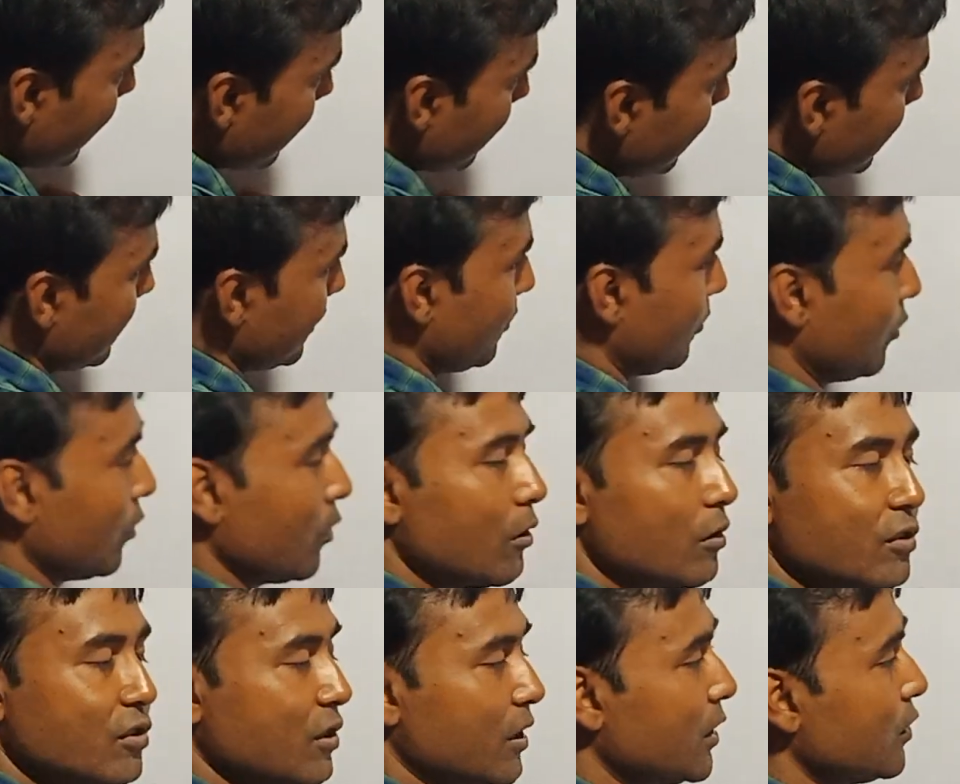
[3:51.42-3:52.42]
আর একটা দেব
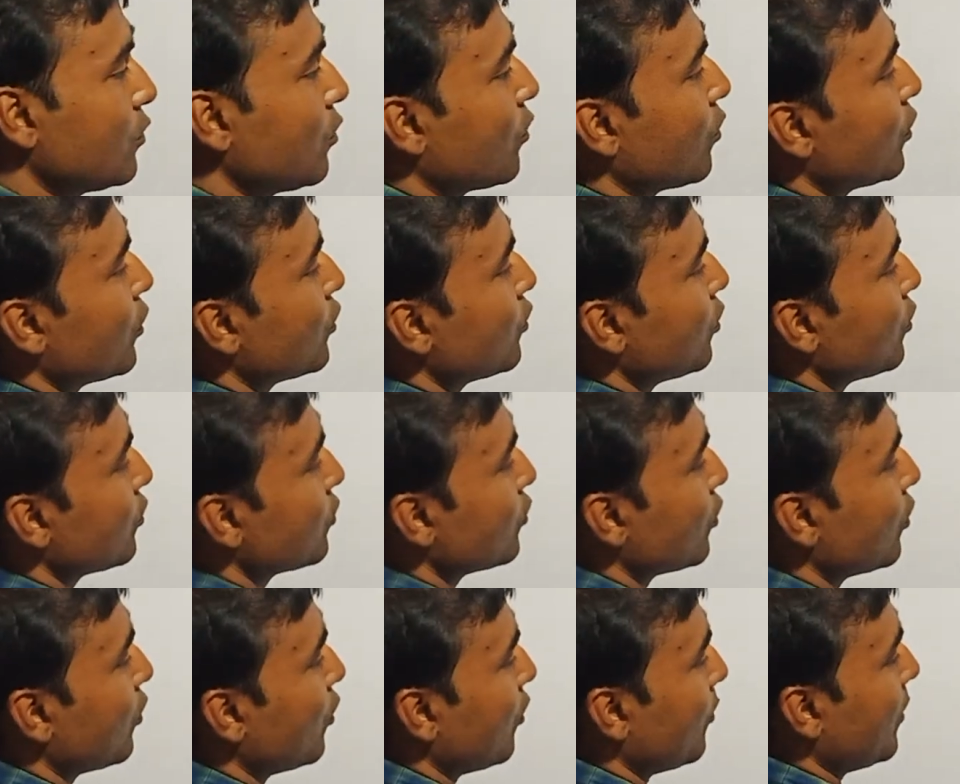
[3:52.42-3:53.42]
যে তখন
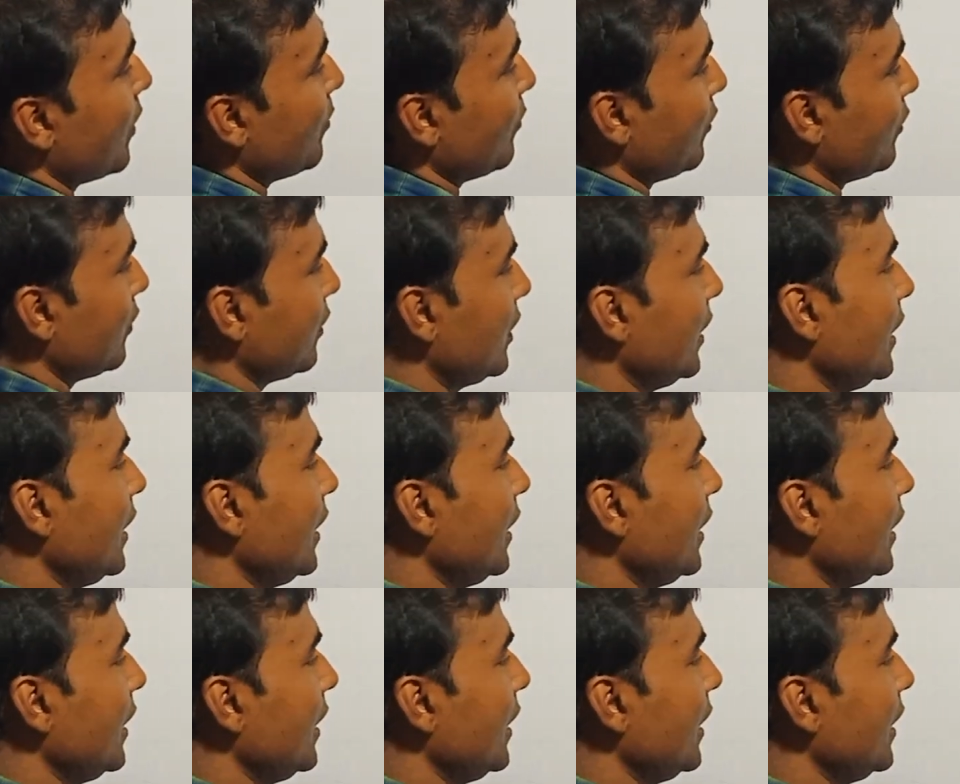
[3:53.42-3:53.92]
দন্তন্য পাবো